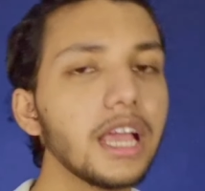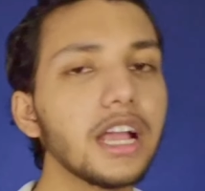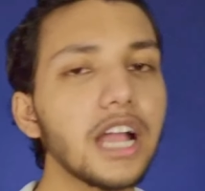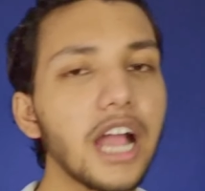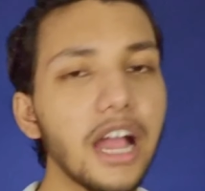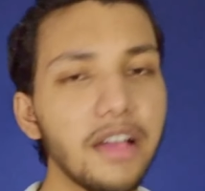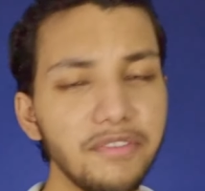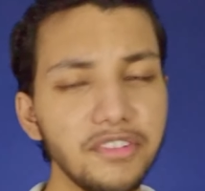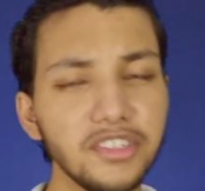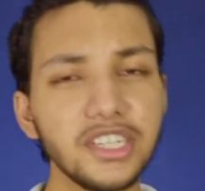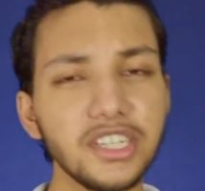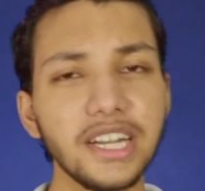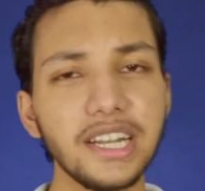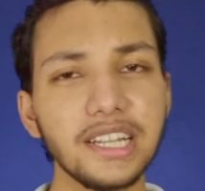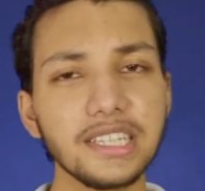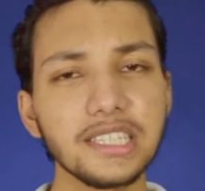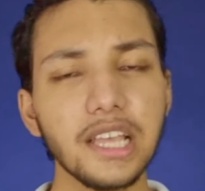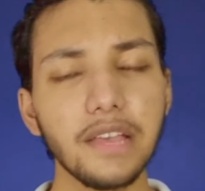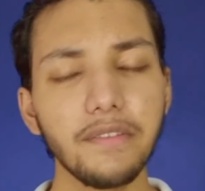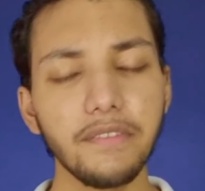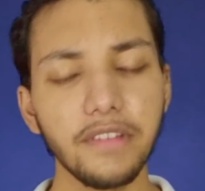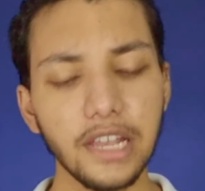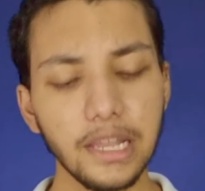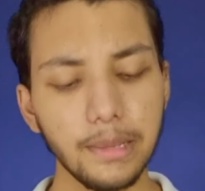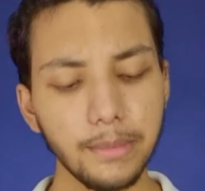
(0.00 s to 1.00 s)
काफ़ी शेड
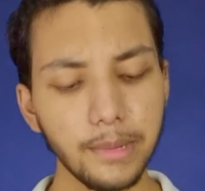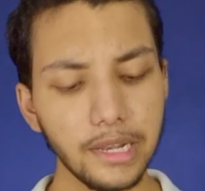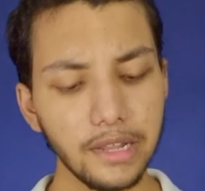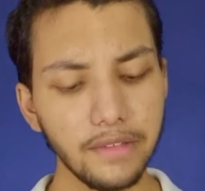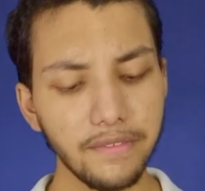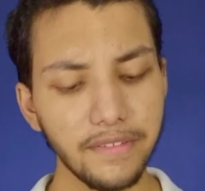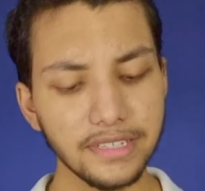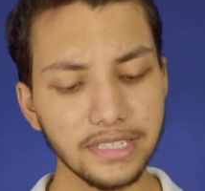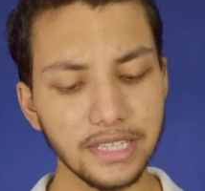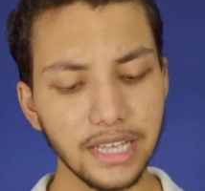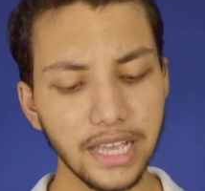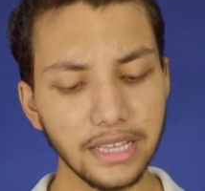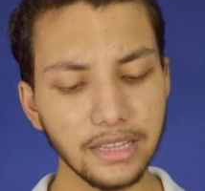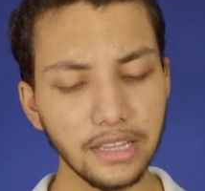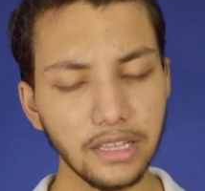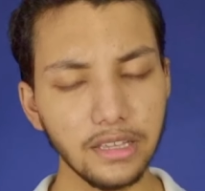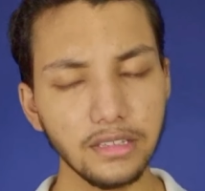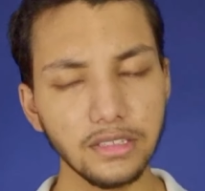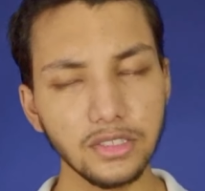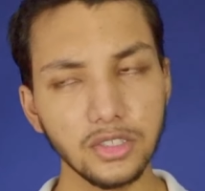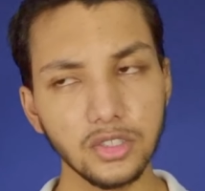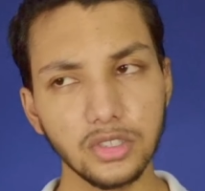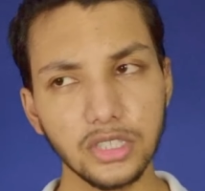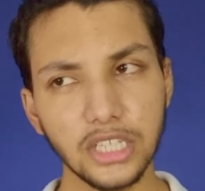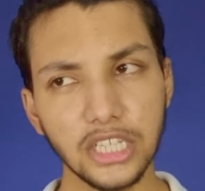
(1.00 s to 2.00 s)
इसके अवेलेबल है वैसे आई
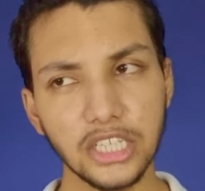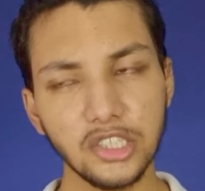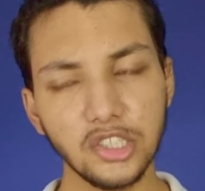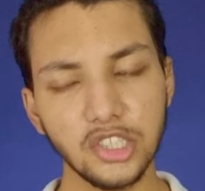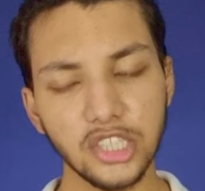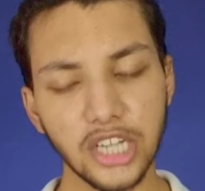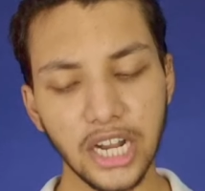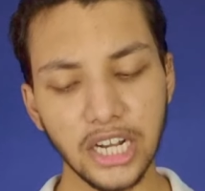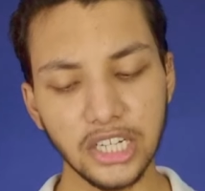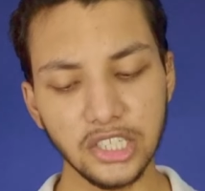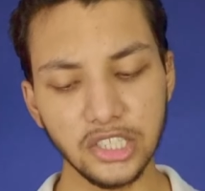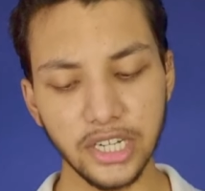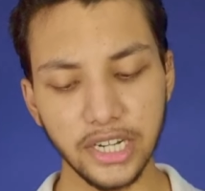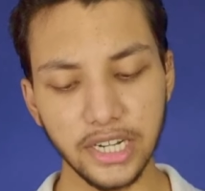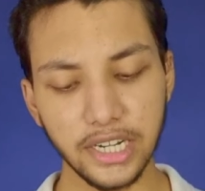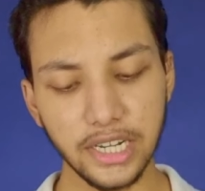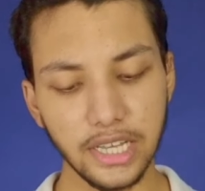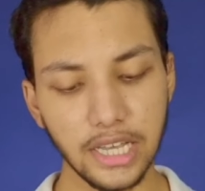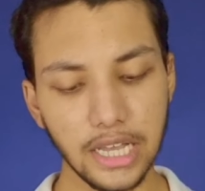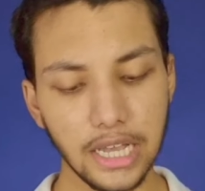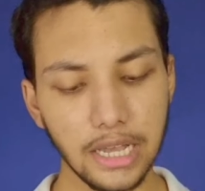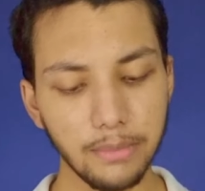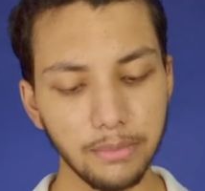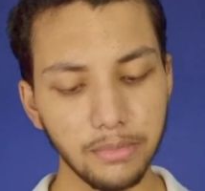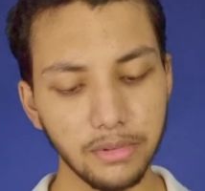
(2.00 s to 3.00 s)
थिंक तीन चार शेड हैं
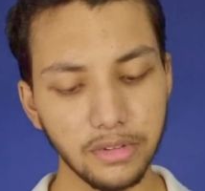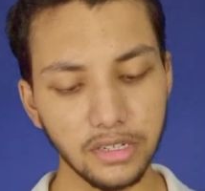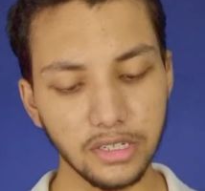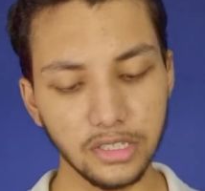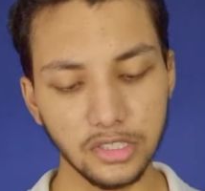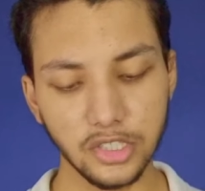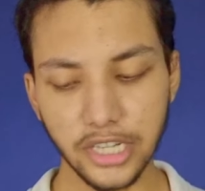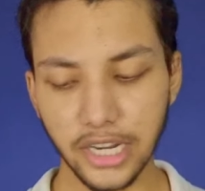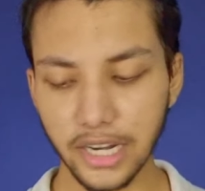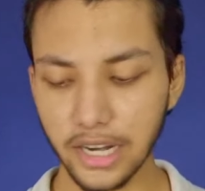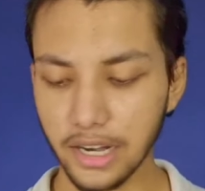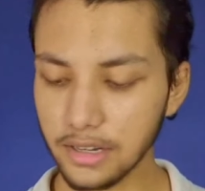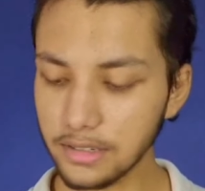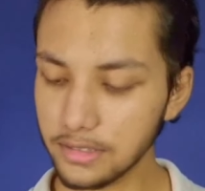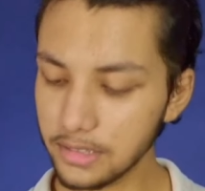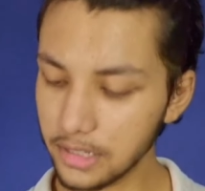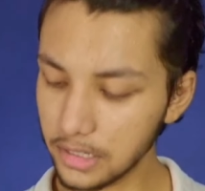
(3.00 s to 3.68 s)
आप चेक कर